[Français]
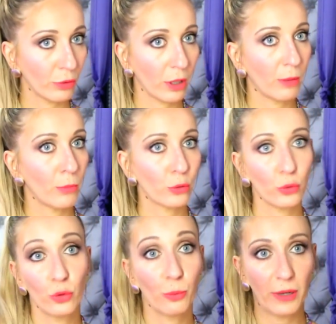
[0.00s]
sur un
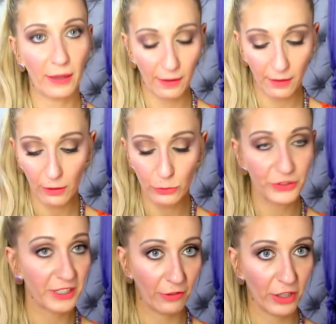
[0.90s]
morceau de sopalin ou
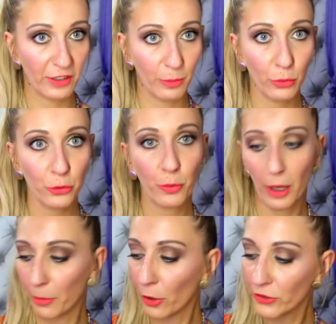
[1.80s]
une serviette éponge,
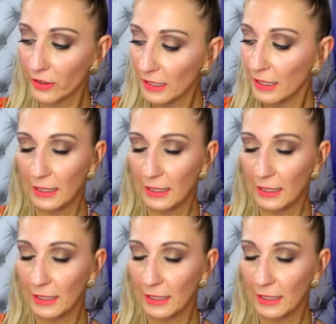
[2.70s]
peu importe,